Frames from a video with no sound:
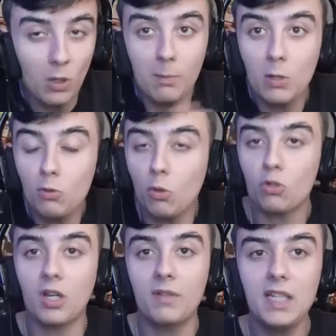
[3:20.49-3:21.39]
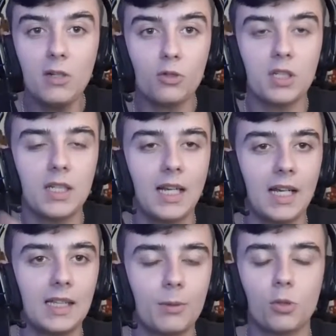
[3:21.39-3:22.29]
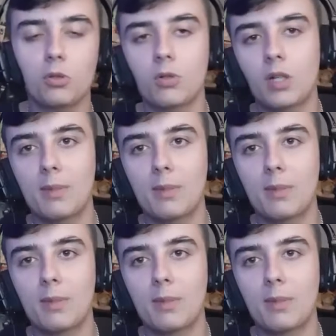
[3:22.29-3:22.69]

yo al menos no lo sabía, no sé si la gente vosotros